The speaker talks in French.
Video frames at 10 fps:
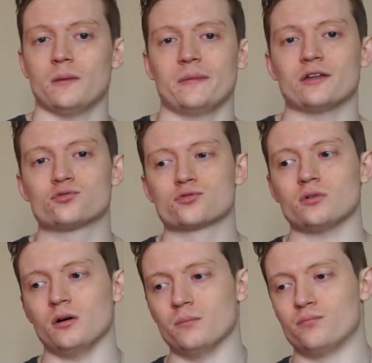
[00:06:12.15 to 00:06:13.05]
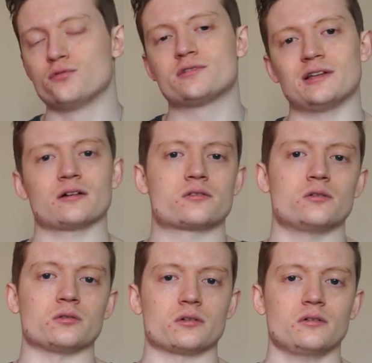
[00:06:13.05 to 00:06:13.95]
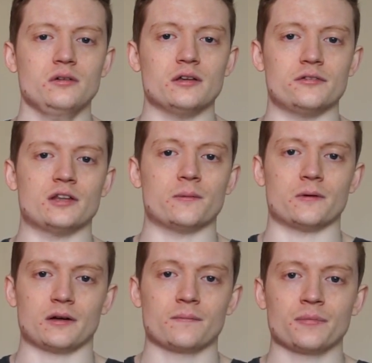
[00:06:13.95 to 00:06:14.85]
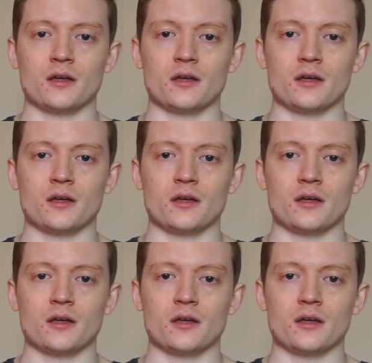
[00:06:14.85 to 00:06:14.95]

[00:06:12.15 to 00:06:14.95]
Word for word: mais il y a toujours plus l'un que l'autre, évidemment. Hein.